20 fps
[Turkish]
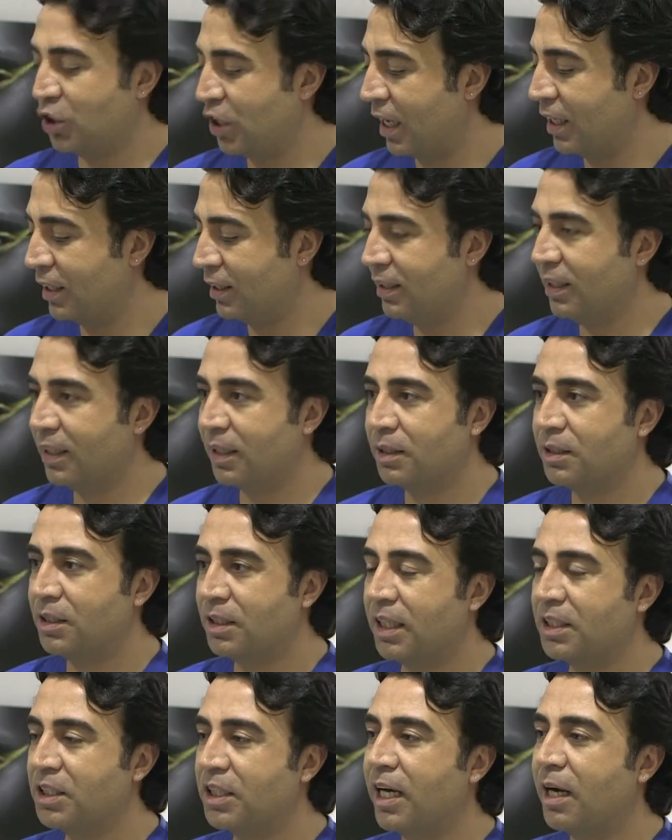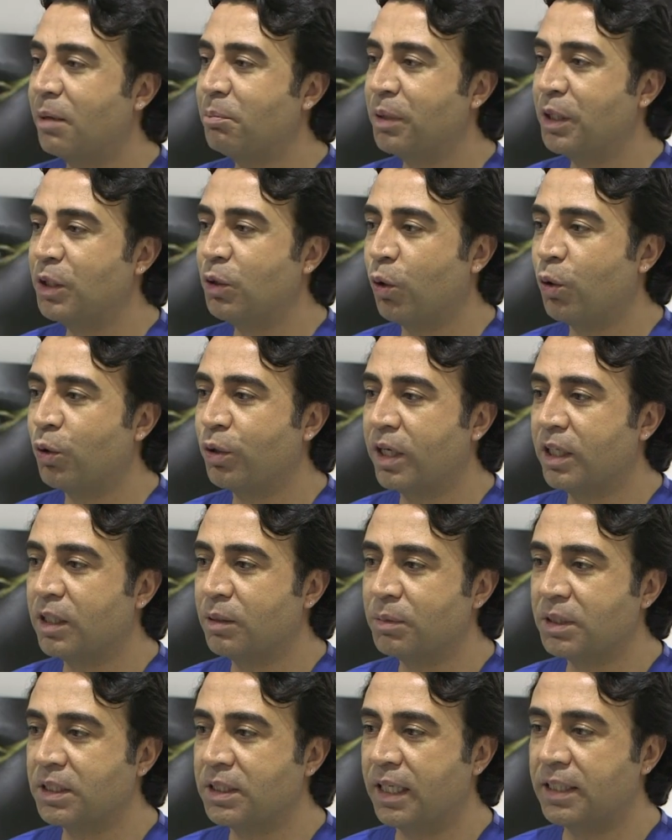canlı, yaşayan bir
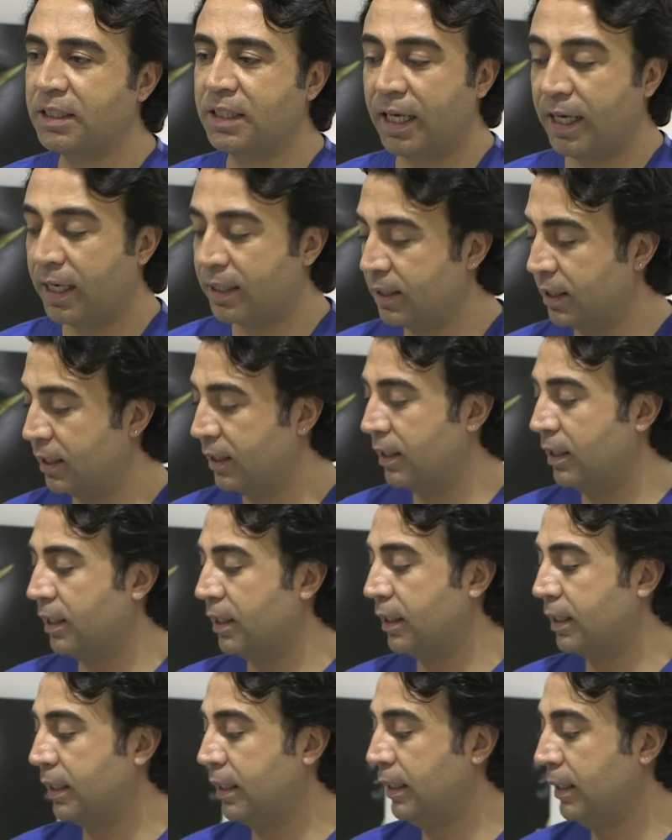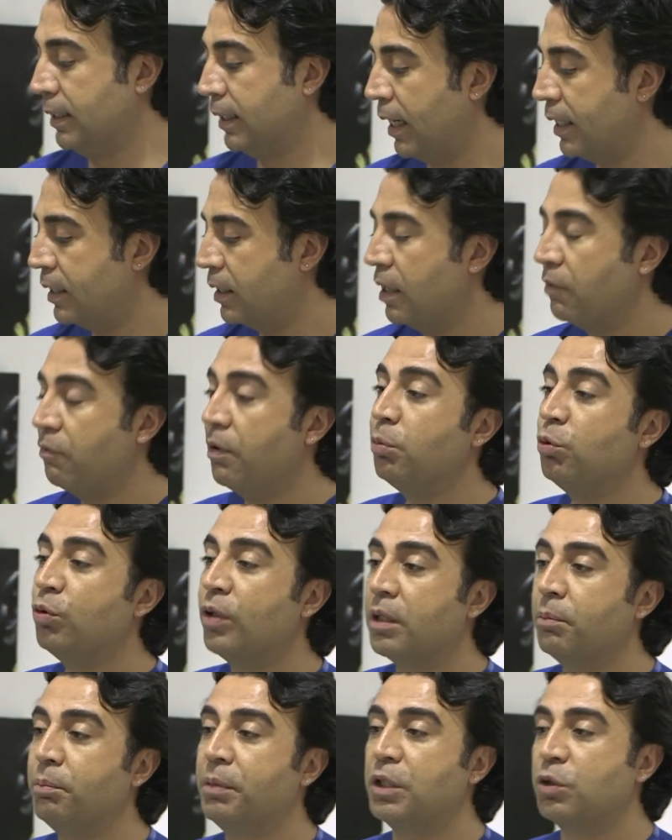organımız, yaşayan e, kıllar ve
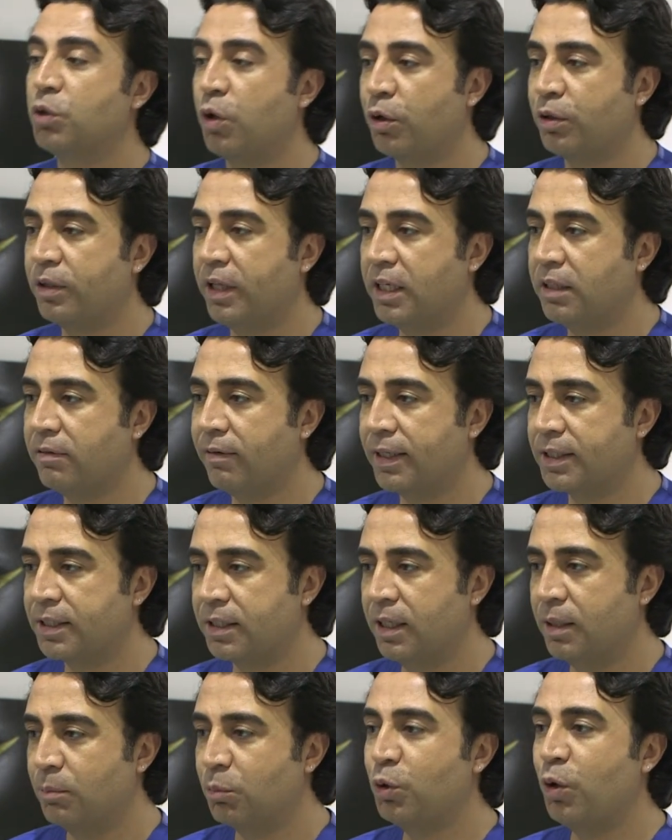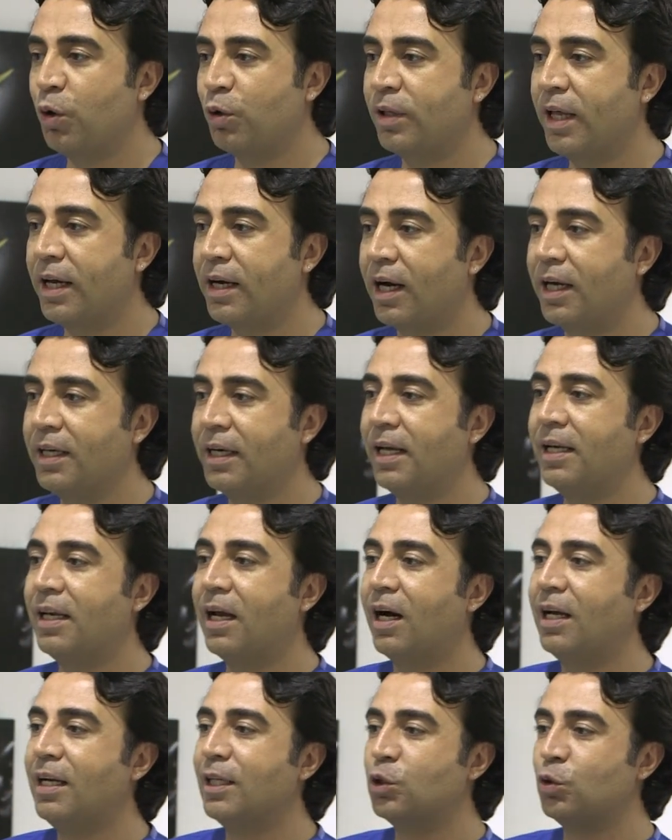bunların bir kökleri var. Bu kökler aynen
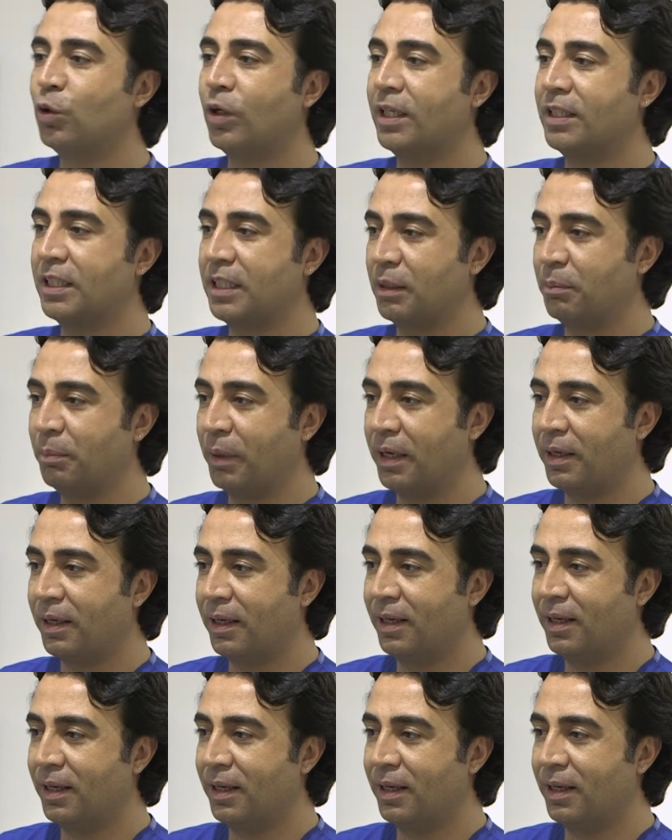lale soğanı gibi